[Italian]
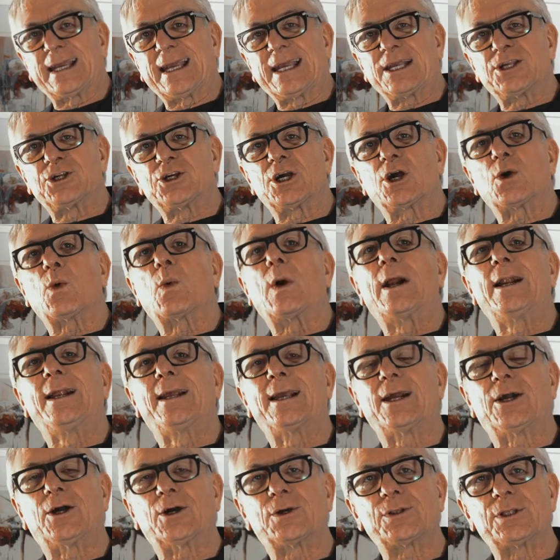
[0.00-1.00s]
che c'è
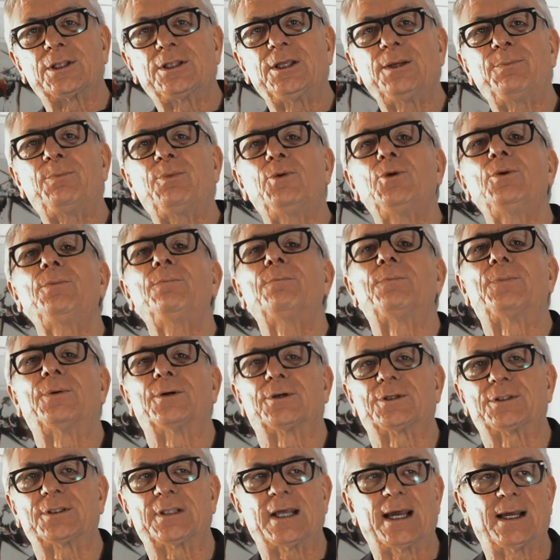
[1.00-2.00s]
qualche cosa di più
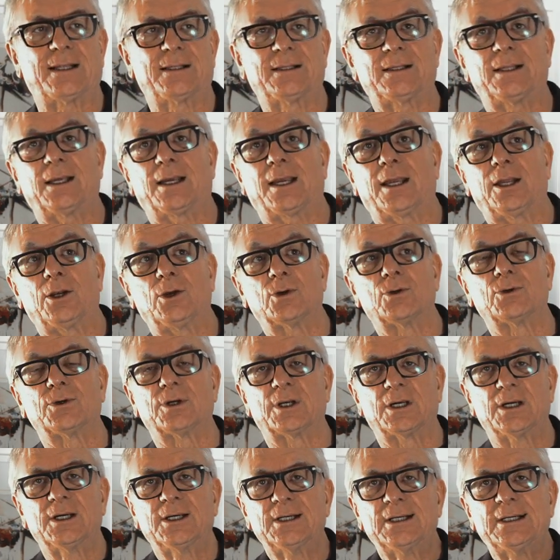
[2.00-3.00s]
importante che
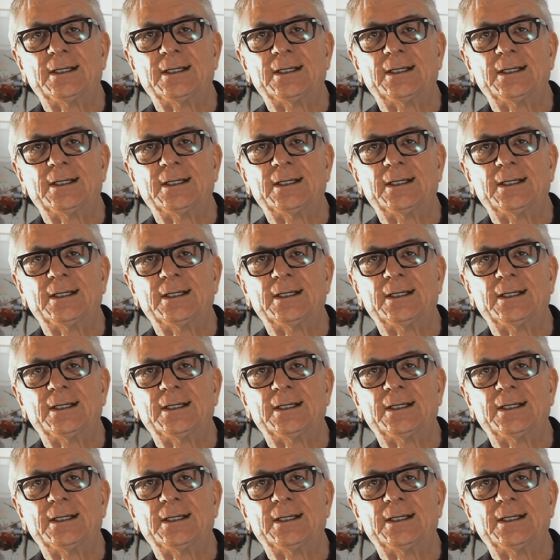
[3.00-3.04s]
non